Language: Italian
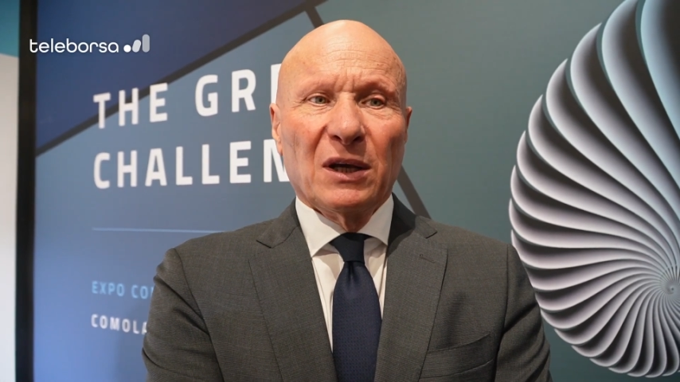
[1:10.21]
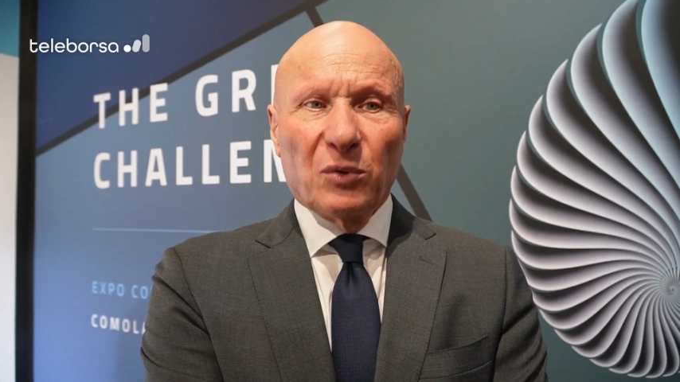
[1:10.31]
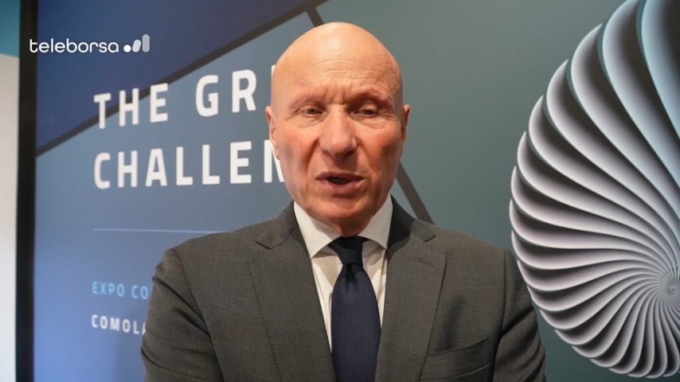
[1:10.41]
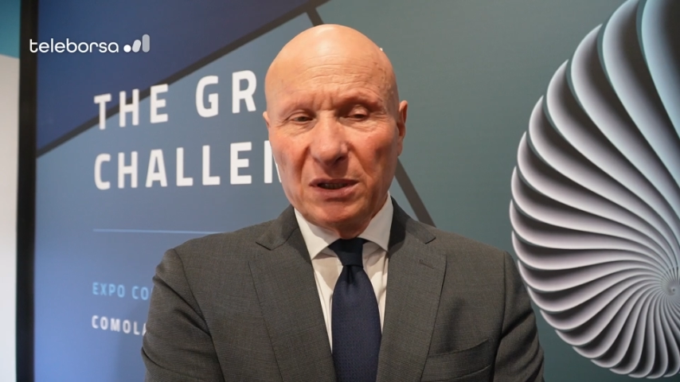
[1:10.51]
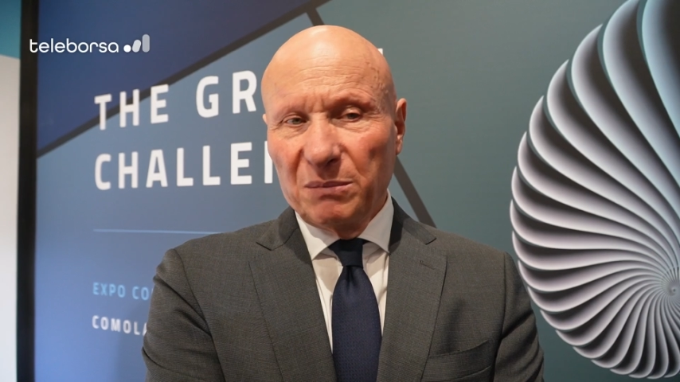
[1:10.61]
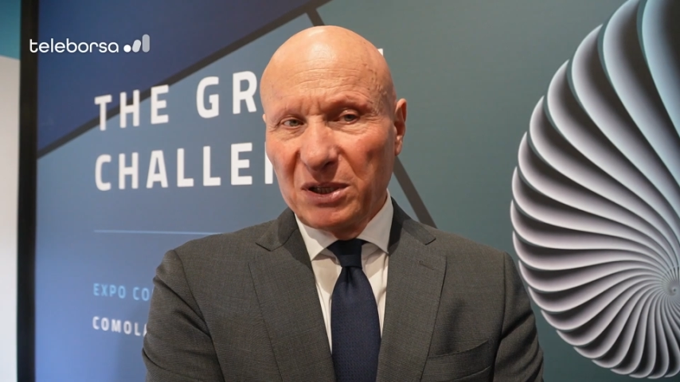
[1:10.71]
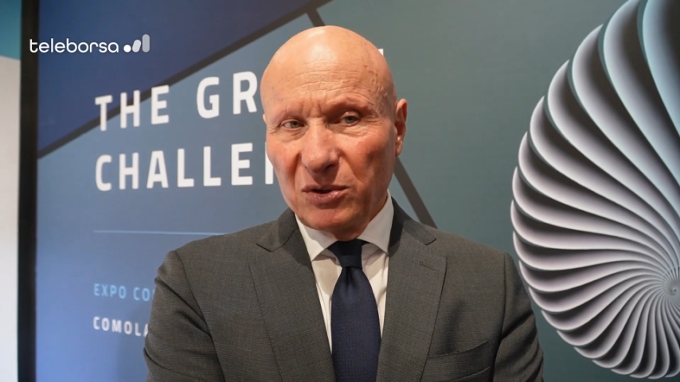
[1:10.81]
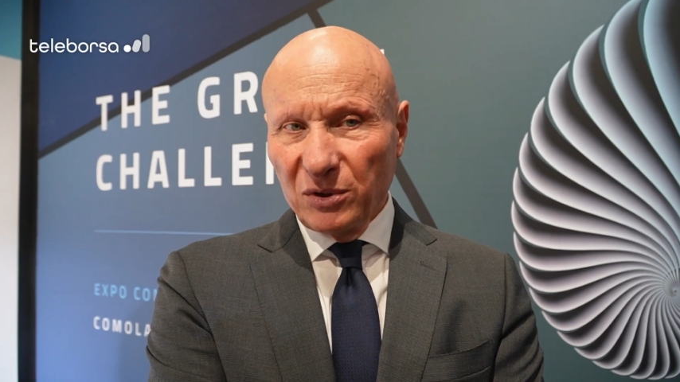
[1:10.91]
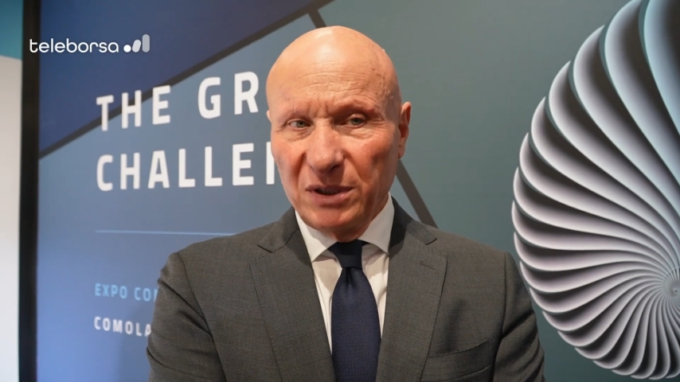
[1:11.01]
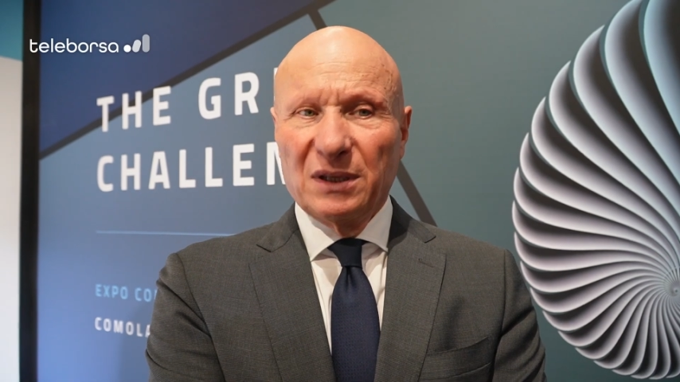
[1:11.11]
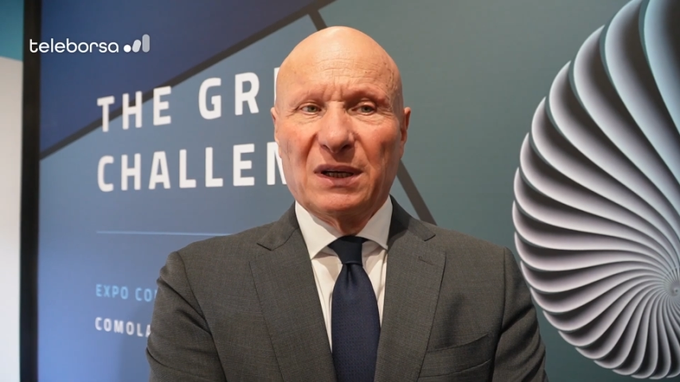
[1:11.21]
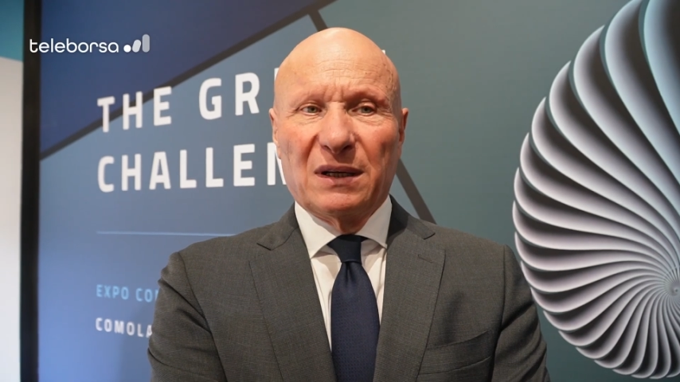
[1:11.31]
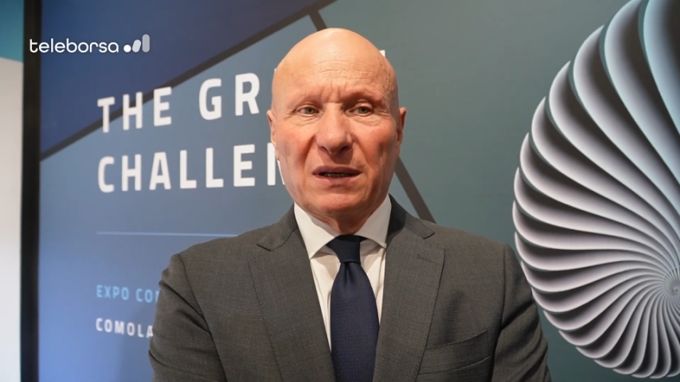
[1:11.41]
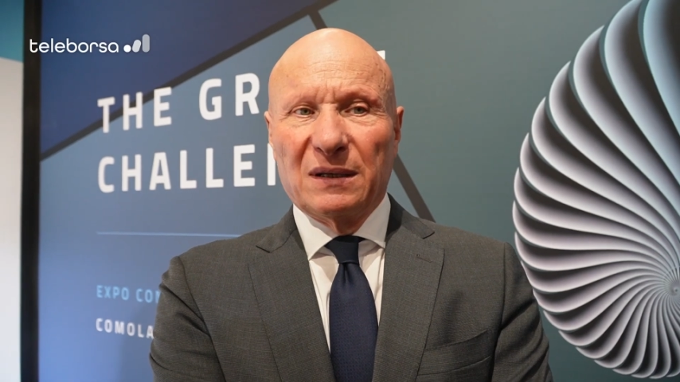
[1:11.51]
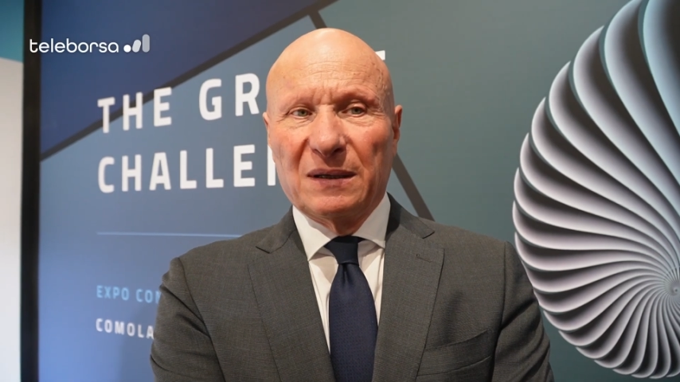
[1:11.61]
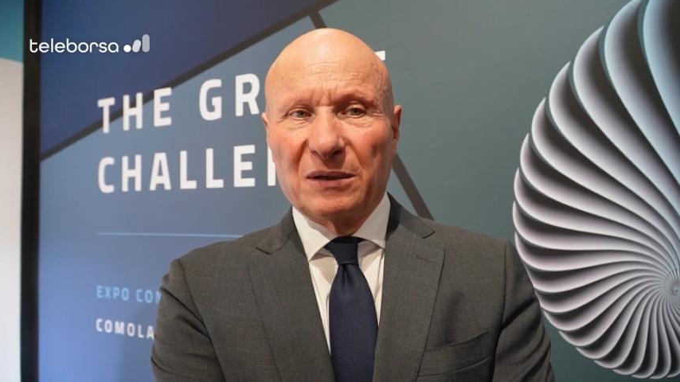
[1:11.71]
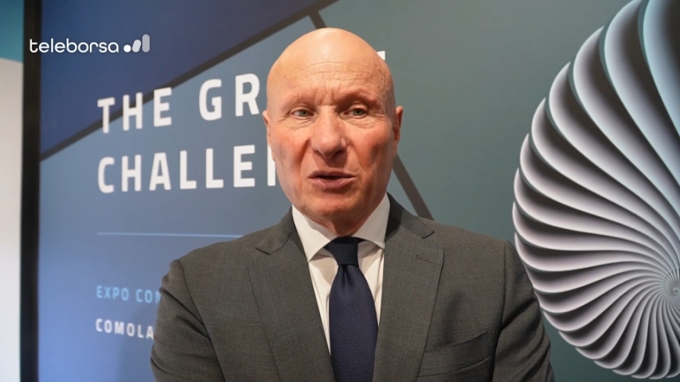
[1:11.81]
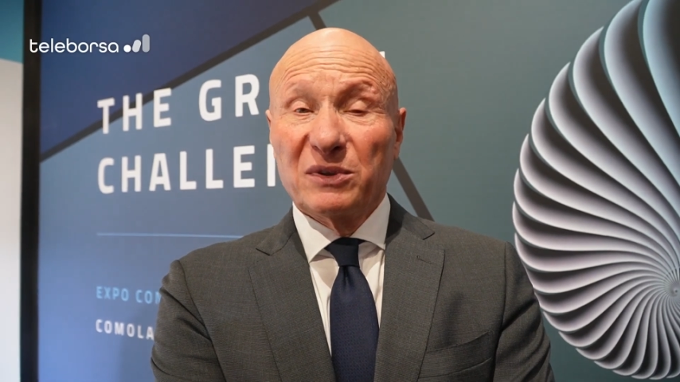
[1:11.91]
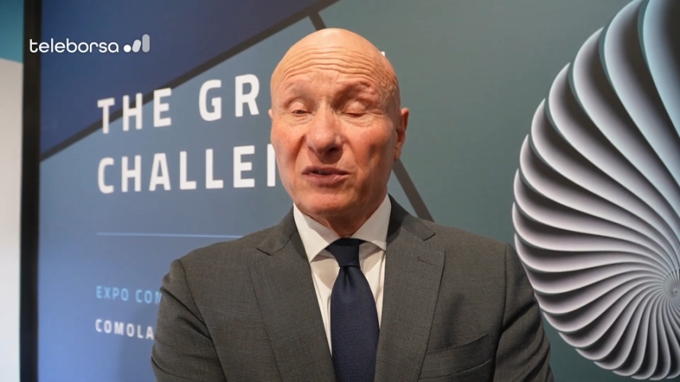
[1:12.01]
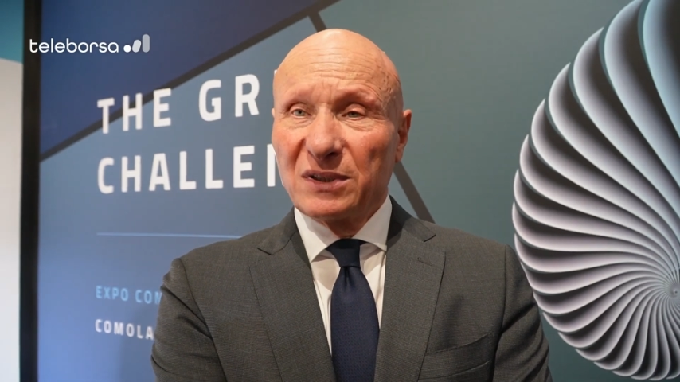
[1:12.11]
quindi per noi eh,
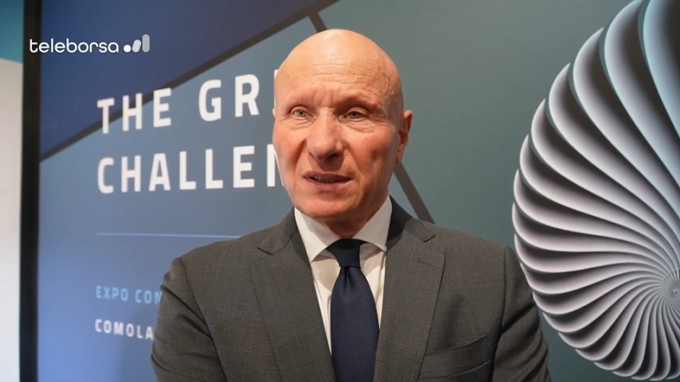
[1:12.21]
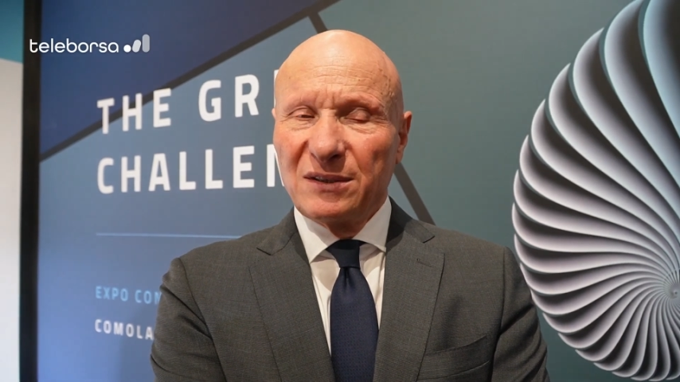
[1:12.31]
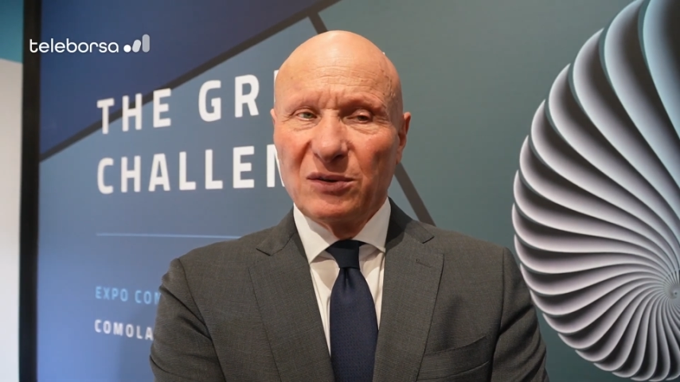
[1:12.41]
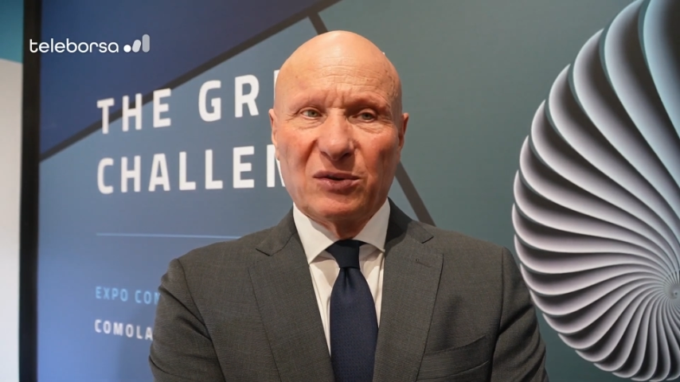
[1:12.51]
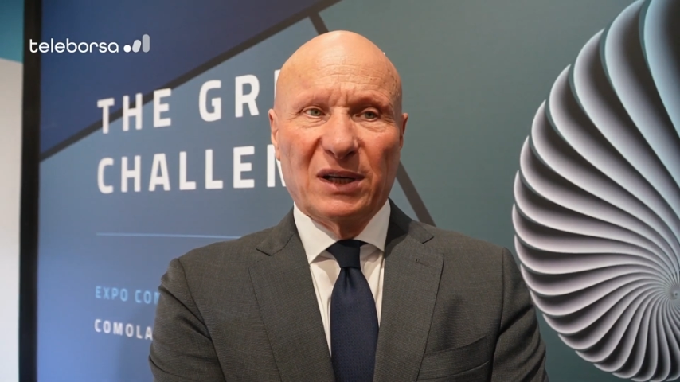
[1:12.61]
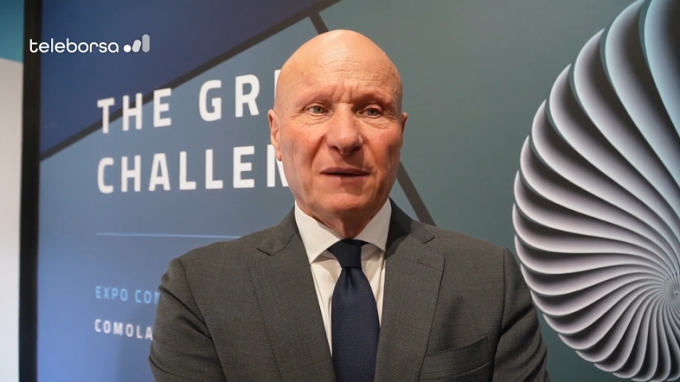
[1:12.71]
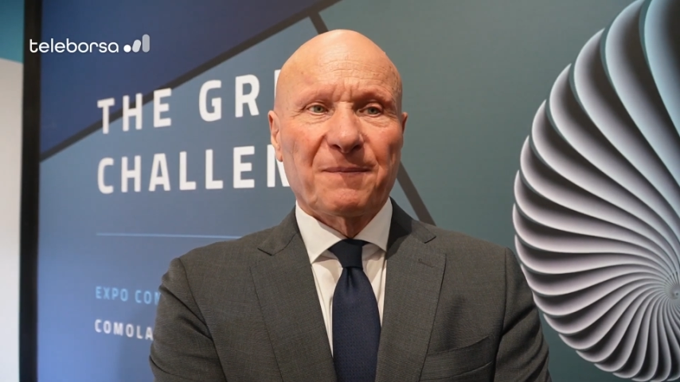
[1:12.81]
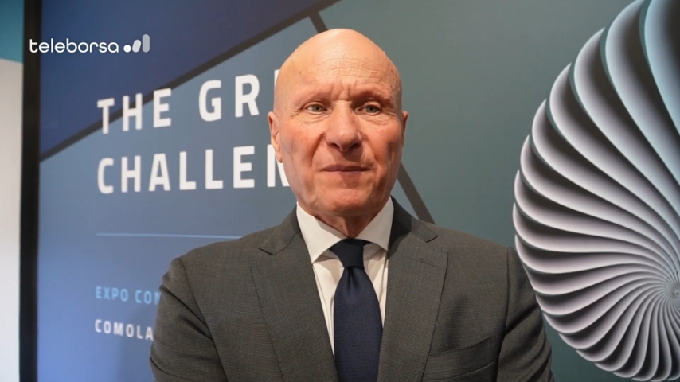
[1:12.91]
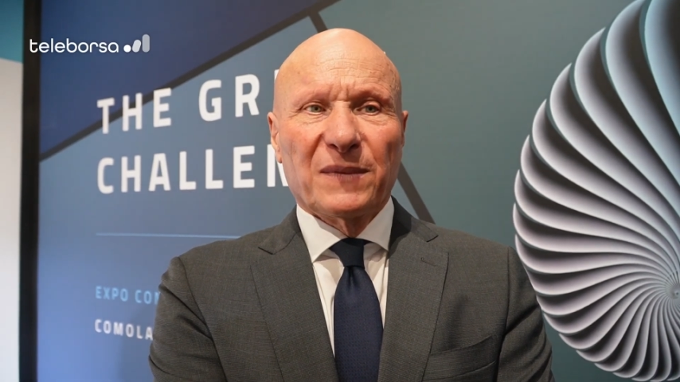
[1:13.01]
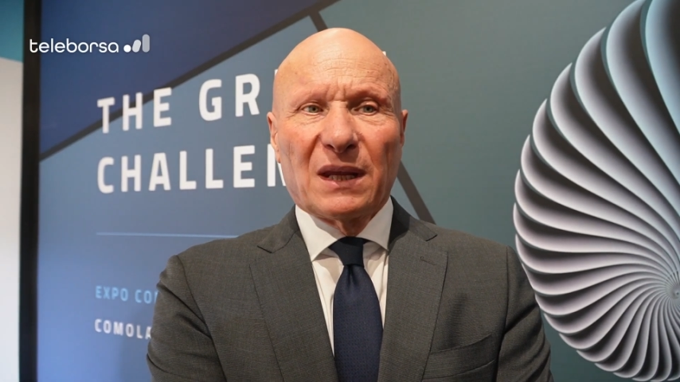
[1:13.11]
come Fondazione